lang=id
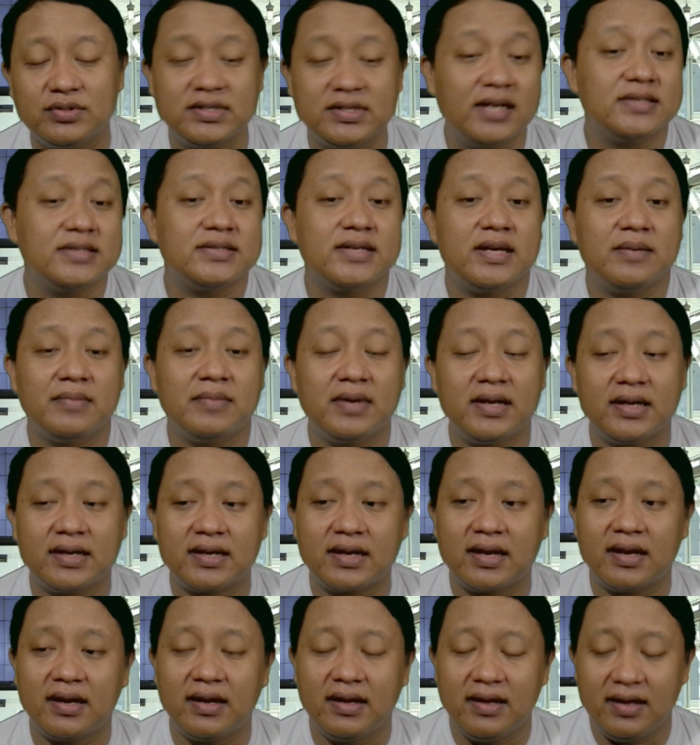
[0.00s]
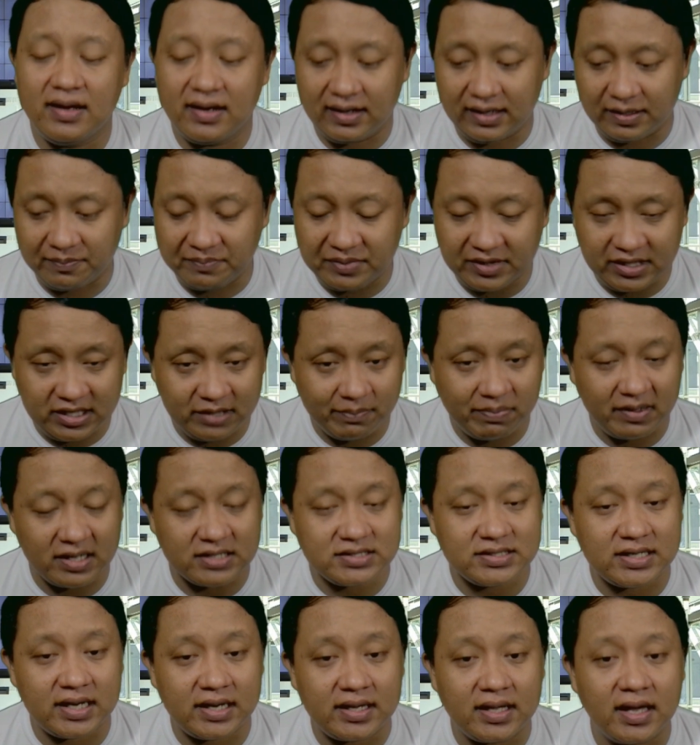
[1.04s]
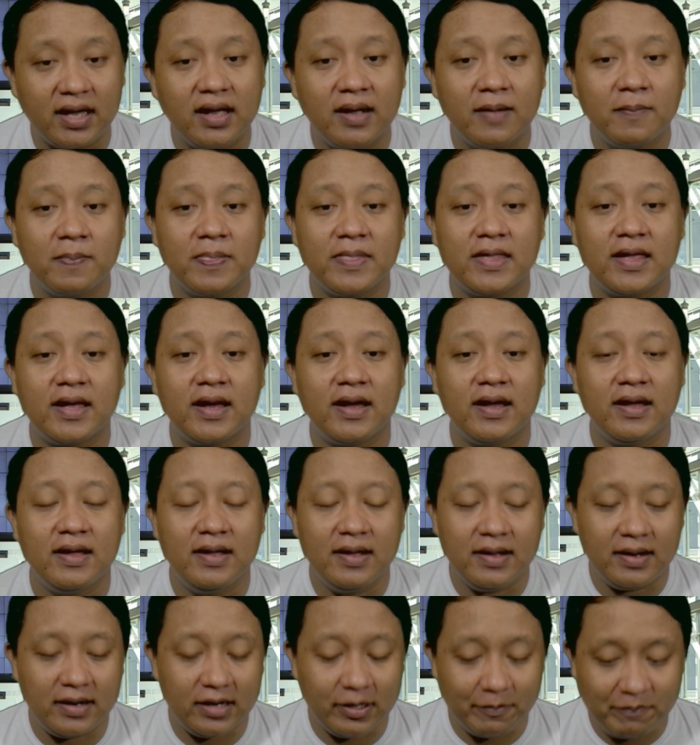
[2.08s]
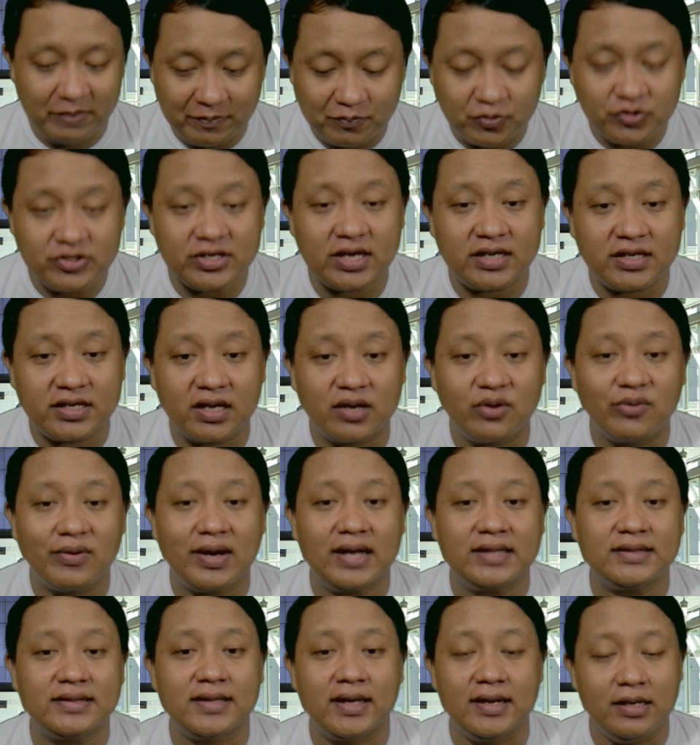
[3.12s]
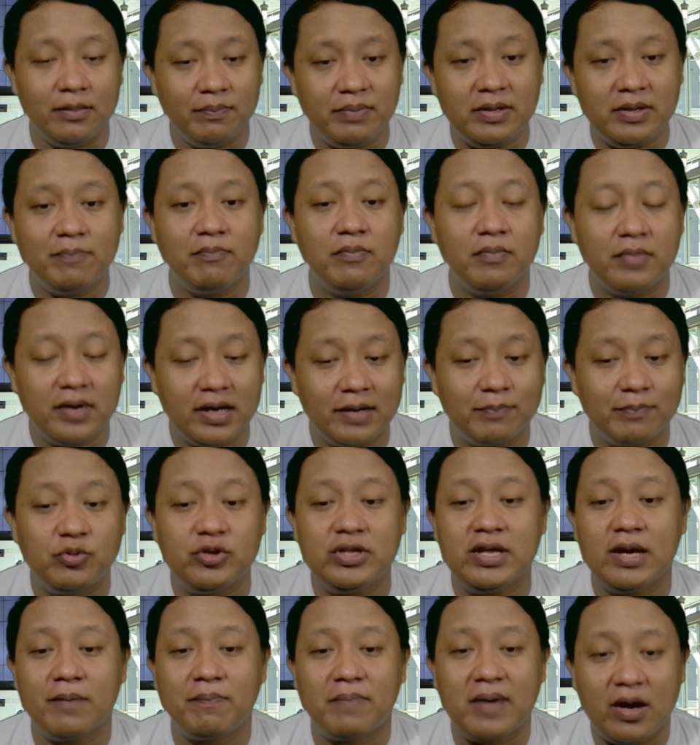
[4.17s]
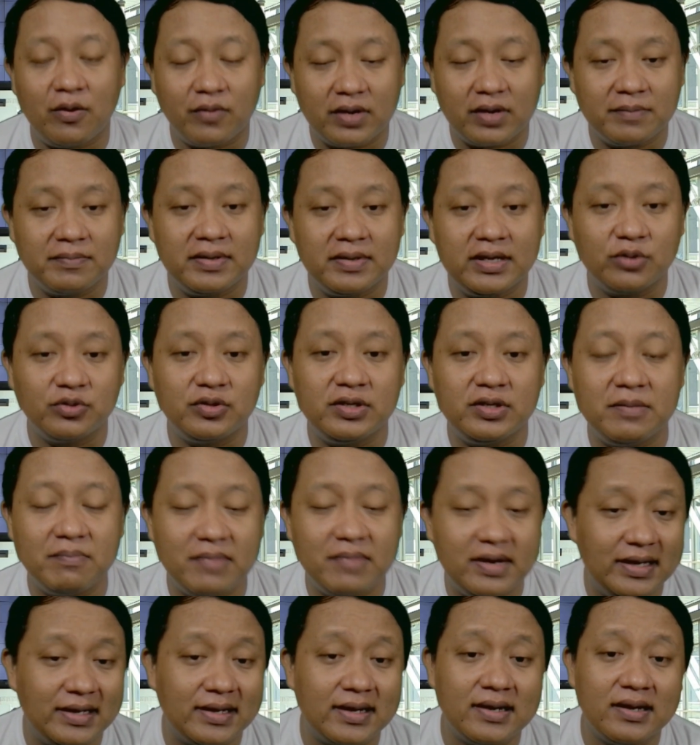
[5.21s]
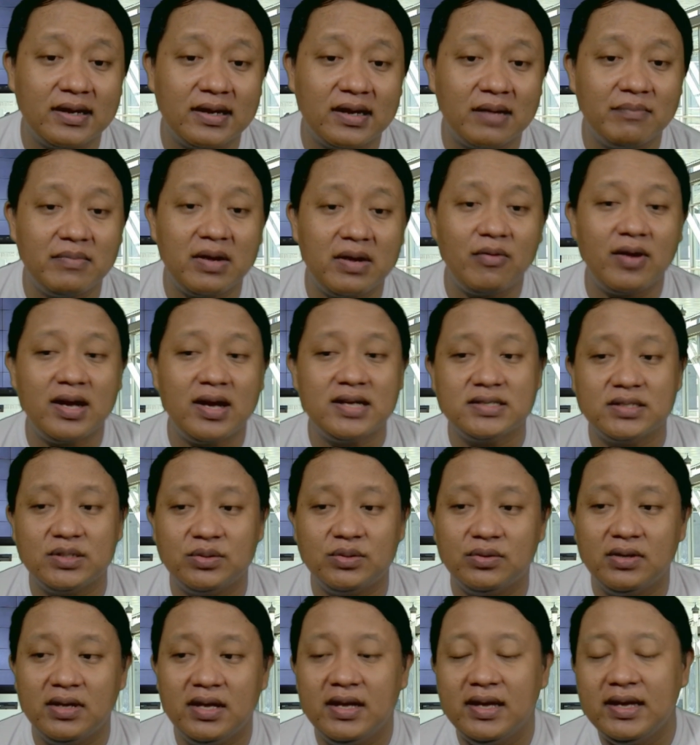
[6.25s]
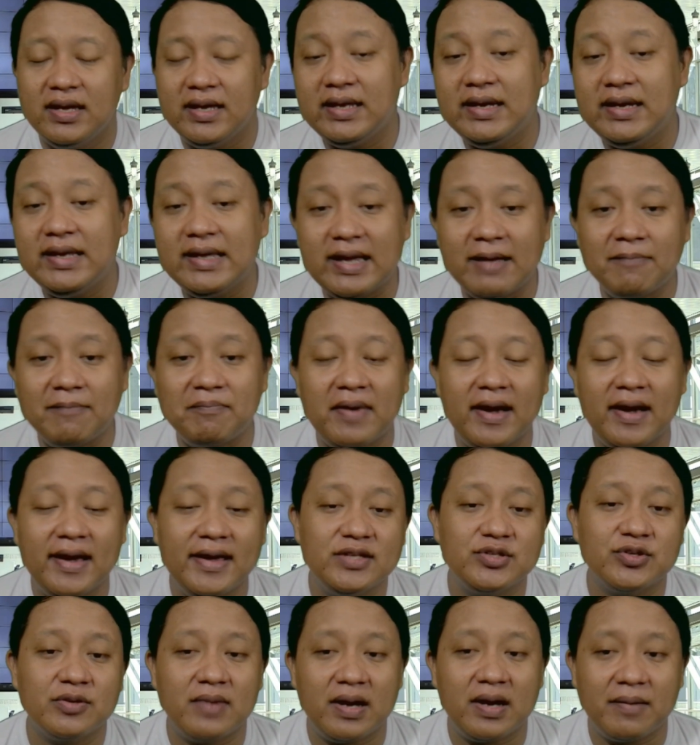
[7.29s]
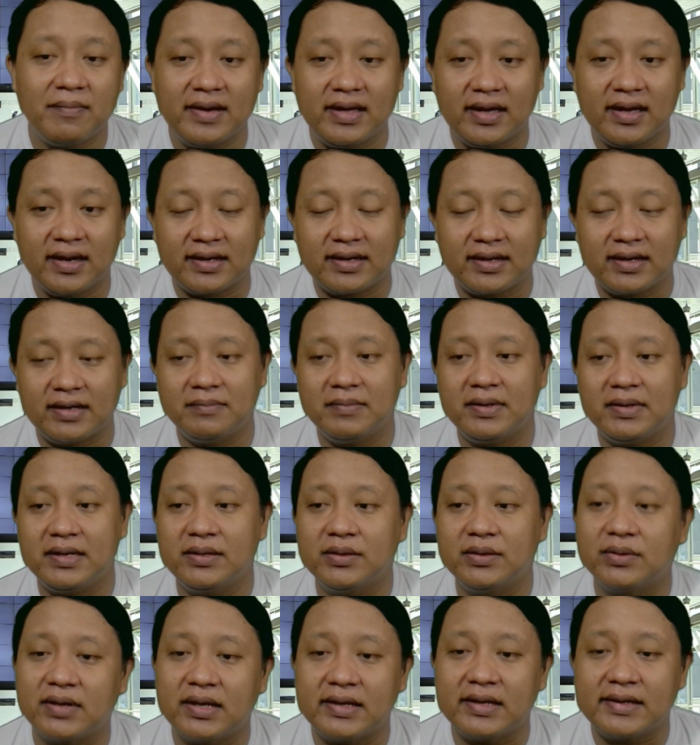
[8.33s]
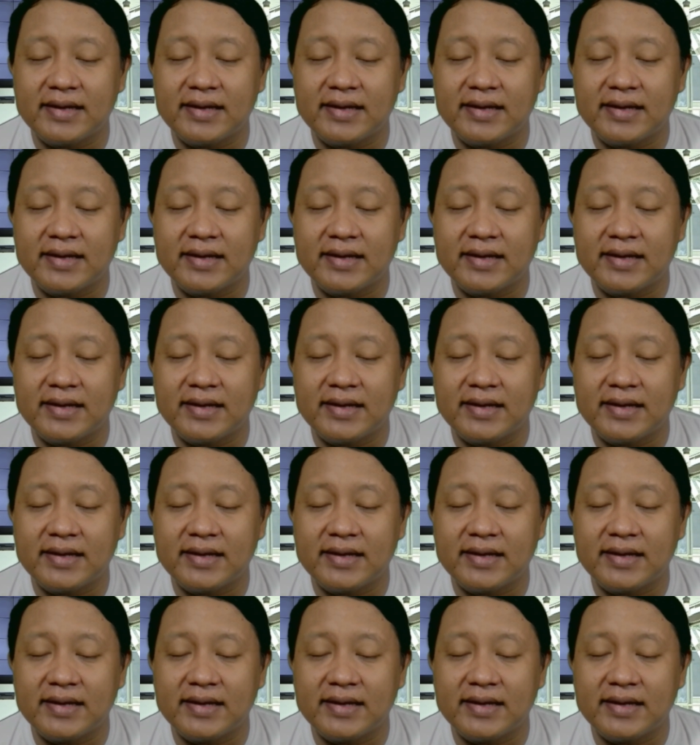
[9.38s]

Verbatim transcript: Selesai mereka mereka lebih dipercaya ya lebih punya kekuatan lebih eh, punya power begitu dibandingkan dengan Bawaslu ini ngapain coba bayangkan begitu kan